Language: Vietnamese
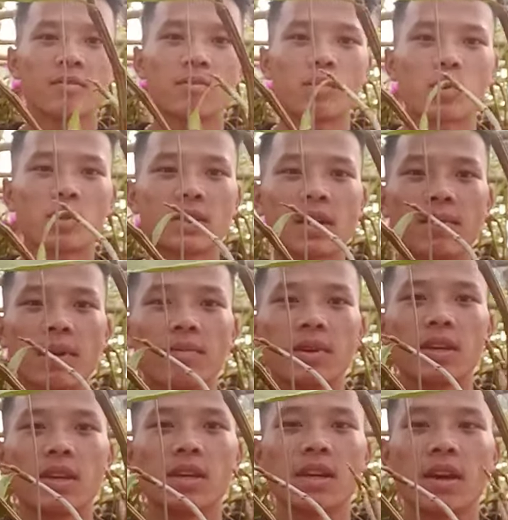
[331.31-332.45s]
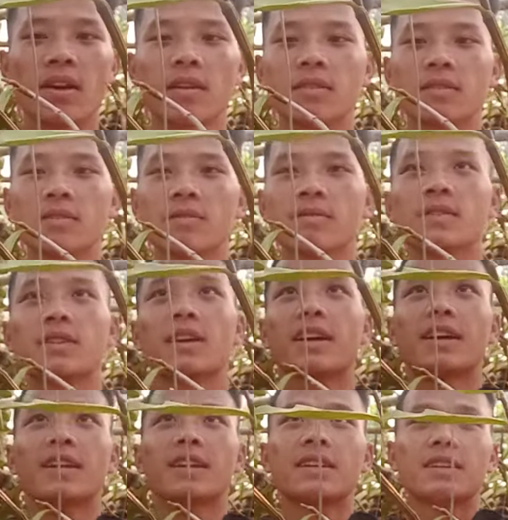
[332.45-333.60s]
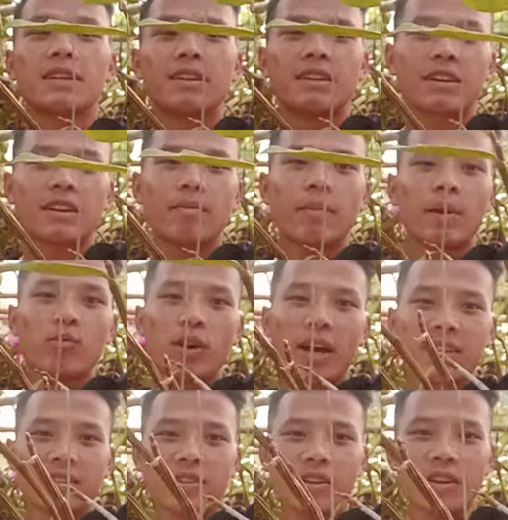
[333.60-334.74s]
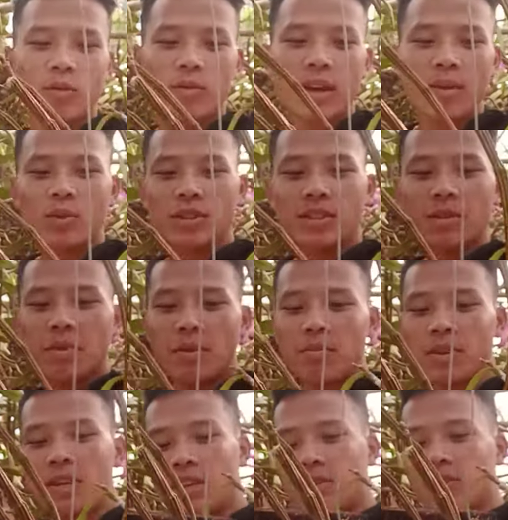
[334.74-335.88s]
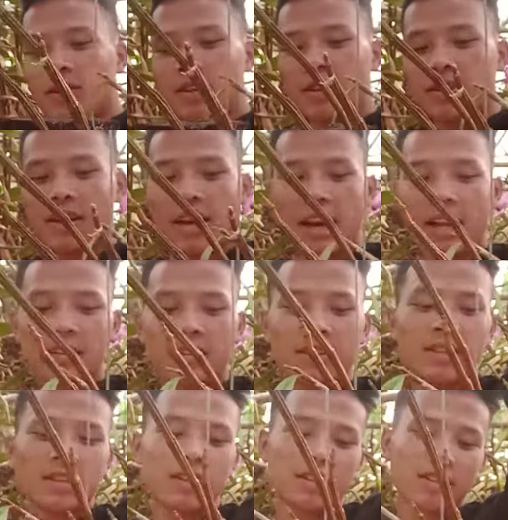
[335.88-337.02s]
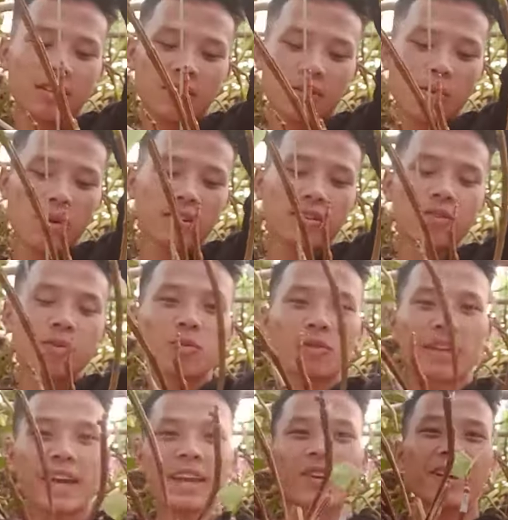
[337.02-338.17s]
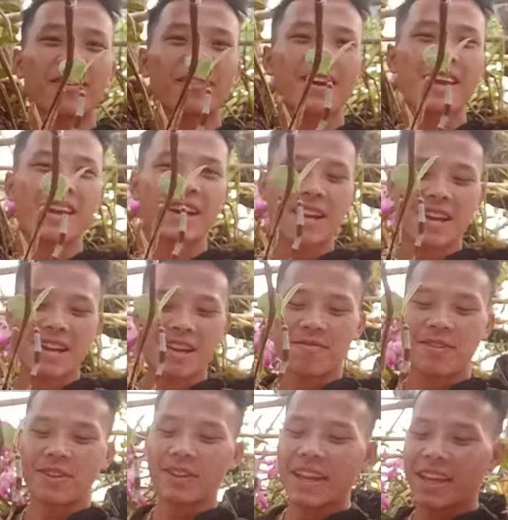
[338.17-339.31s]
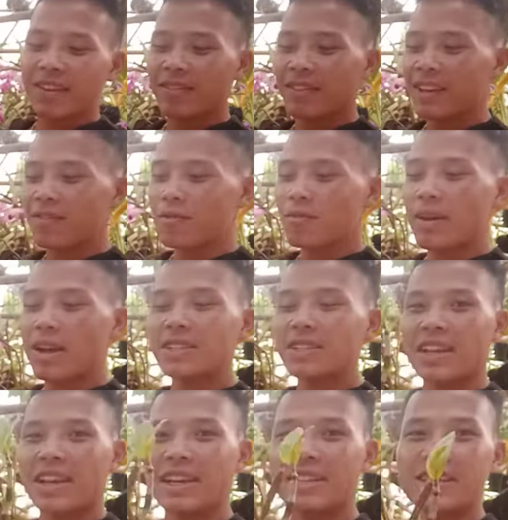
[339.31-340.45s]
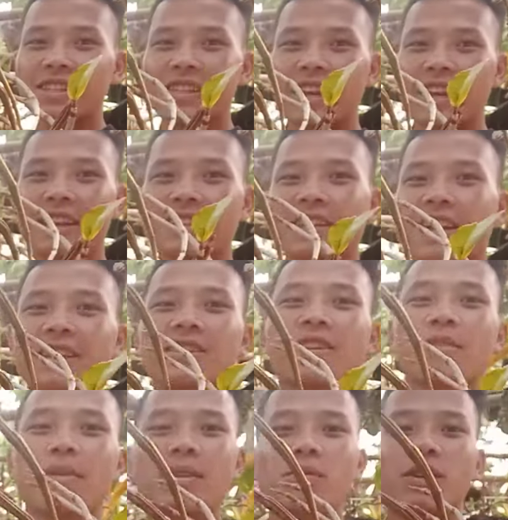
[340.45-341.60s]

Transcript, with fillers: một trăm năm mươi nghìn nhá. Đấy. Các bác mua hàn rời cũng là một trăm năm mươi nghìn rồi. Hàn uh, thuần nó cũng thế rồi các bác ạ. À. Vào tay em thì cũng bán rẻ, chia sẻ rẻ cho các bác luôn.